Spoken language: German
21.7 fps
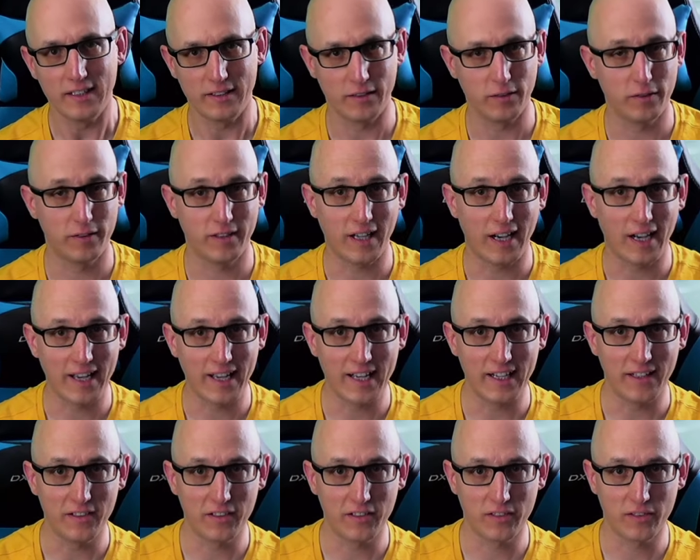
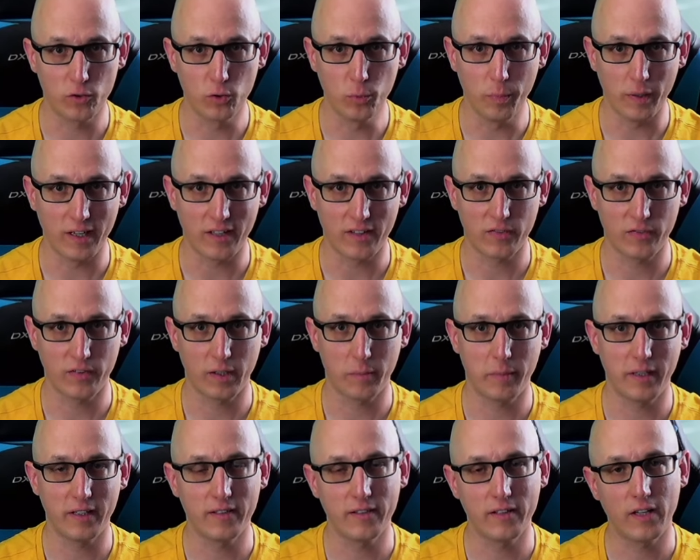Daher ist es super, dass
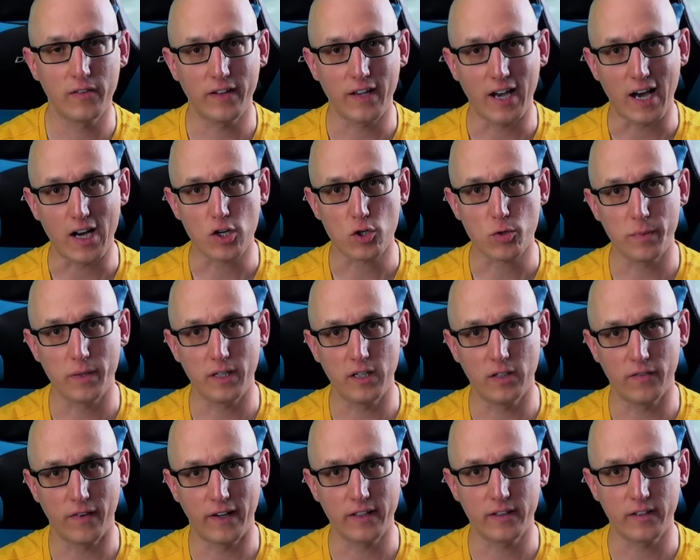wir
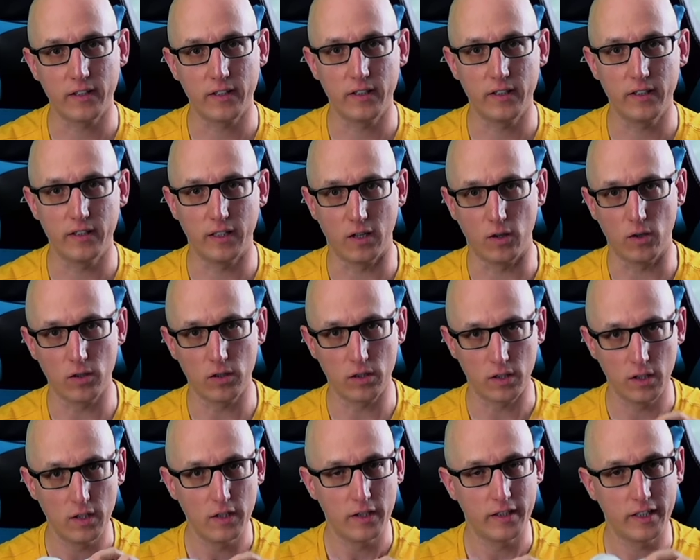PC-VR-Spiele weiterhin
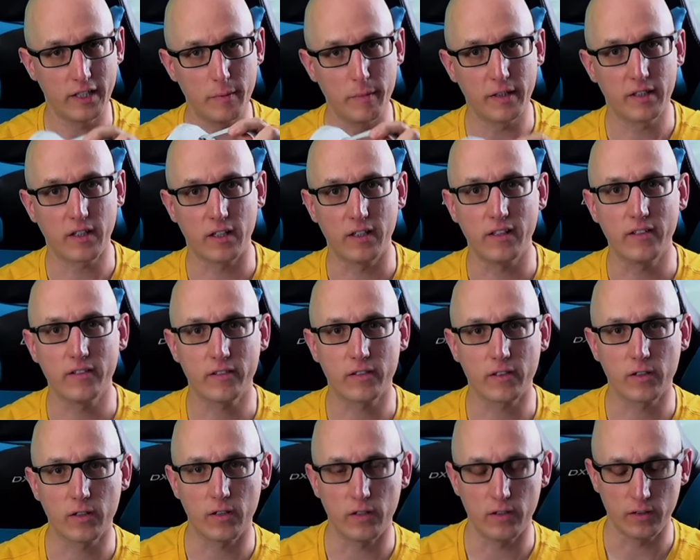auch hiermit
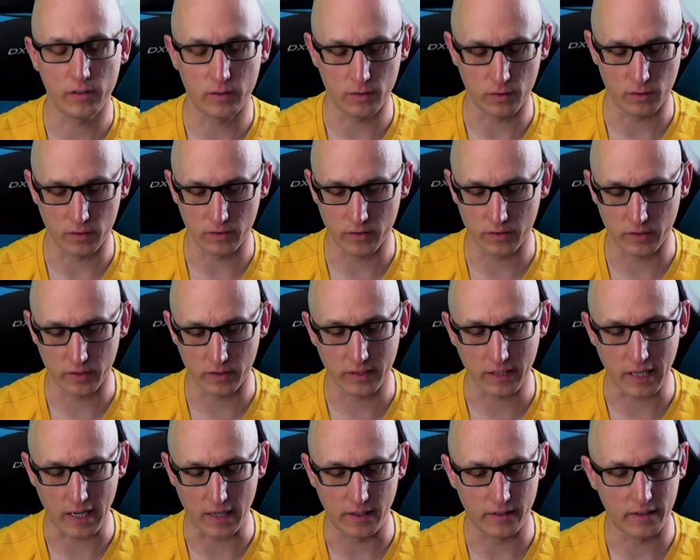genießen können. Und äh,
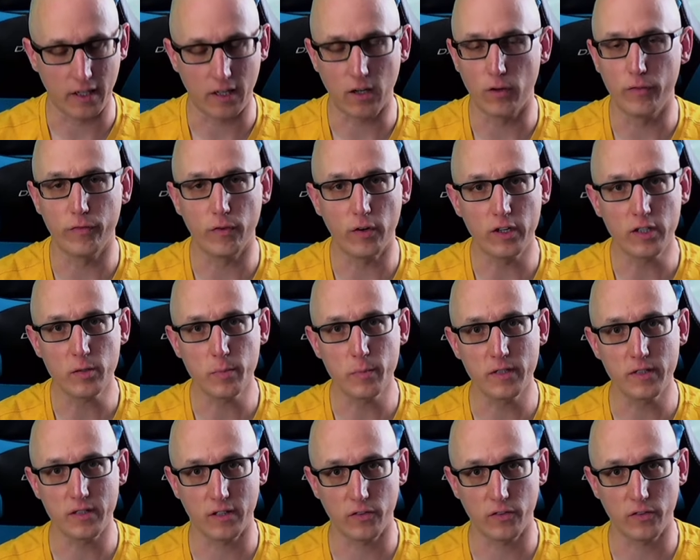ja, darauf freue ich mich.